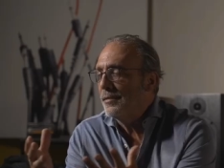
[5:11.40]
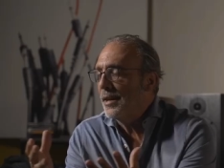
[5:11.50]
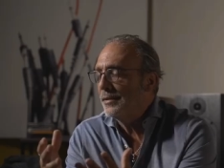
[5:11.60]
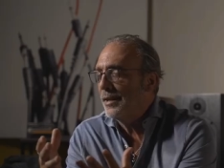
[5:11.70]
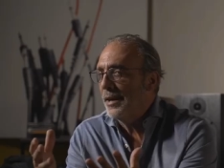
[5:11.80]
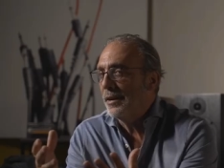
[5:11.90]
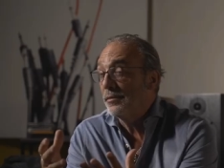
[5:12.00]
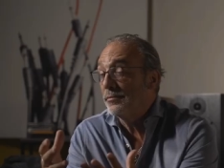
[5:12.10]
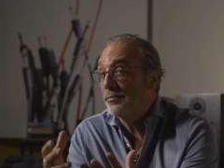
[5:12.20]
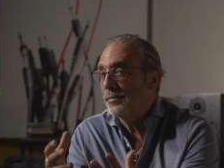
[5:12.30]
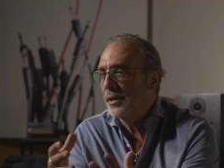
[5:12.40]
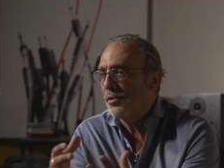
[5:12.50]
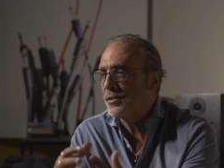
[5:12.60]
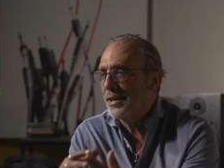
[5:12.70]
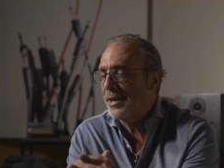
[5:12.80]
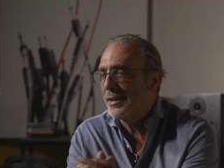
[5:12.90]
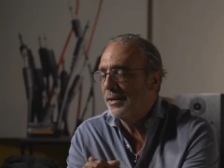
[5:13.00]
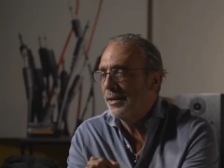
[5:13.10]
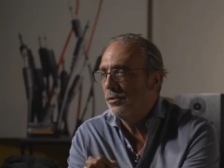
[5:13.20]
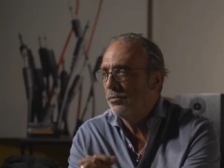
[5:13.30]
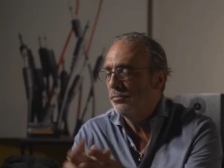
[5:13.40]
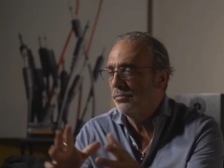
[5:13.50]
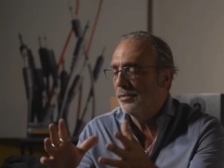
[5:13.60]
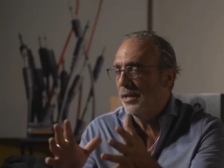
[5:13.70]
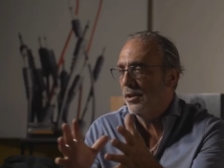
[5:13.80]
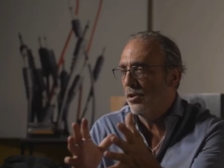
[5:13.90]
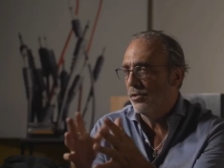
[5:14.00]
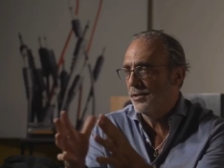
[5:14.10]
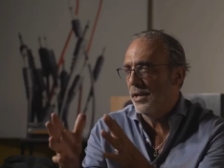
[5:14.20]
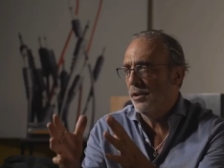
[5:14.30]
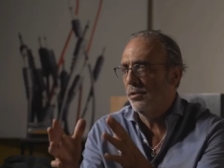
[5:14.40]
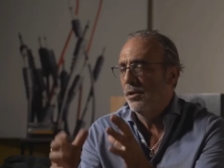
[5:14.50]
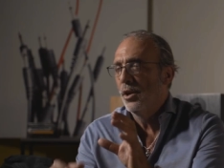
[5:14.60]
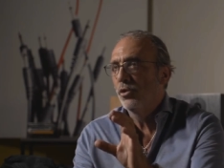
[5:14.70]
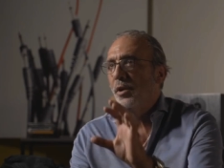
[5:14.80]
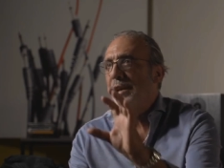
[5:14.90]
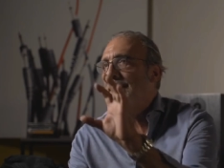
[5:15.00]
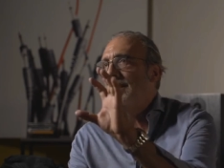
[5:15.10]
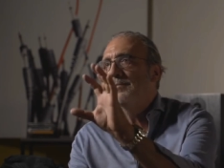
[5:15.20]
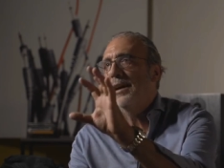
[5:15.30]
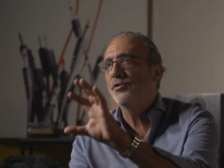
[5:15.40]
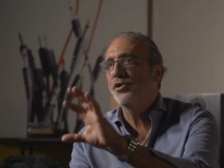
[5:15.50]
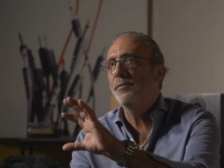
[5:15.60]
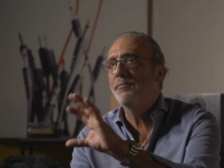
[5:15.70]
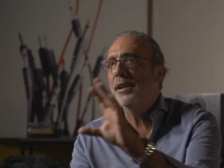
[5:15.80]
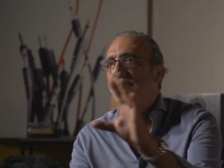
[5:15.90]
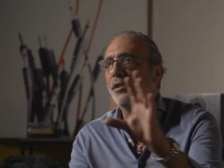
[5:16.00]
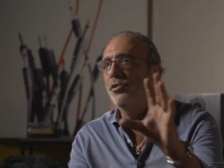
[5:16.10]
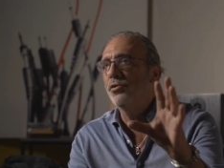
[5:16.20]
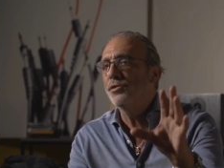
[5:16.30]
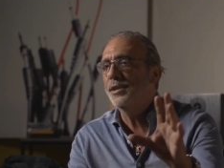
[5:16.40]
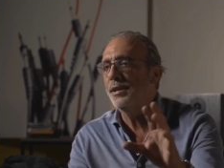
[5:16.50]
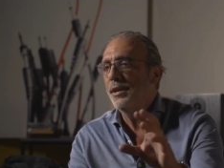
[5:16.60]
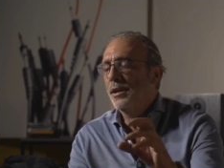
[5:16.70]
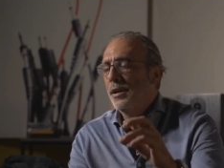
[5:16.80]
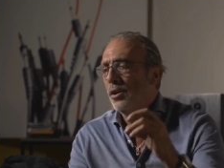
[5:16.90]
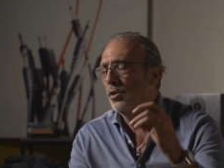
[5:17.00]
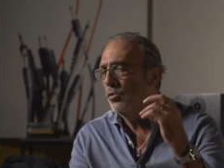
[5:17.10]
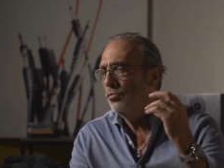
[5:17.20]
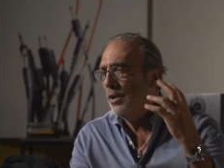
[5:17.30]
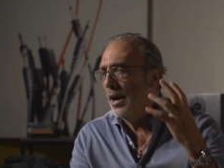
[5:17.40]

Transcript: diventa una cosa che, non, che cozza, no? Tu hai delle immagini meravigliose con un